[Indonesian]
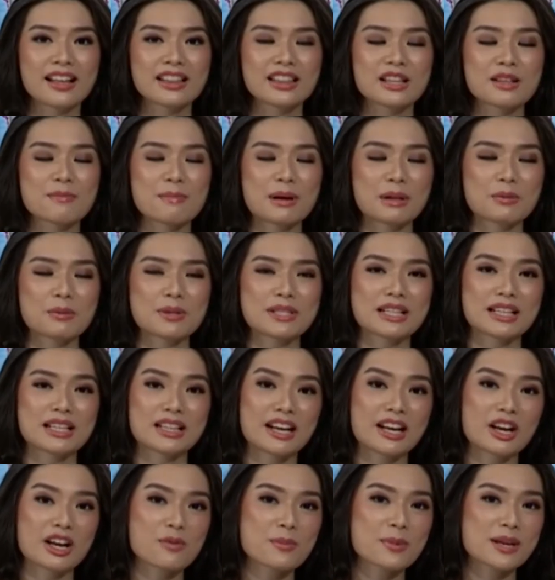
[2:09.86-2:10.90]
Tempat
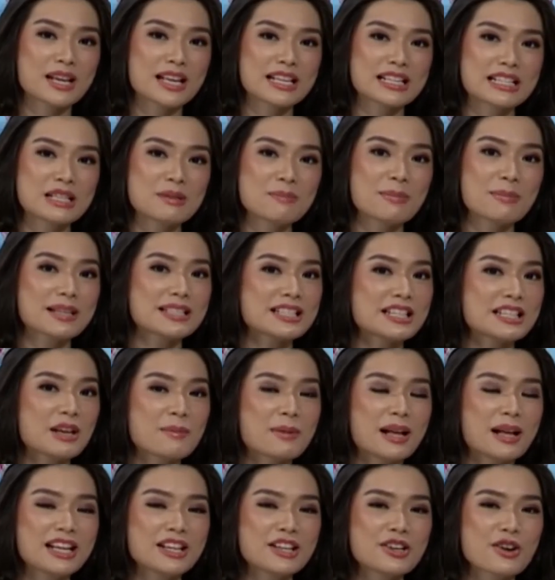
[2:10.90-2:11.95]
wisata rekomendasi pastinya
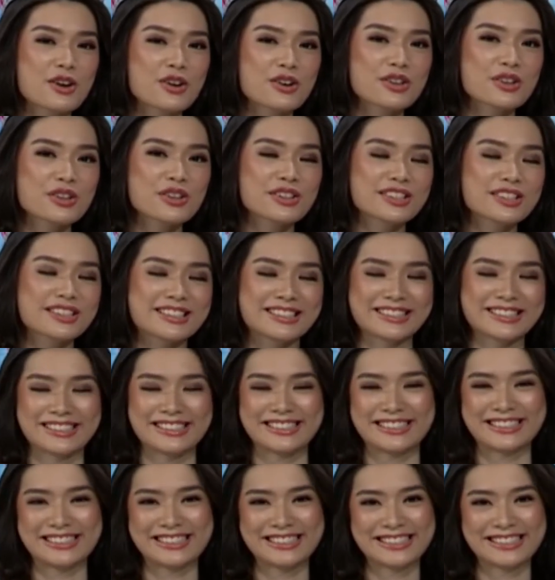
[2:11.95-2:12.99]
Bali dong. Hmm.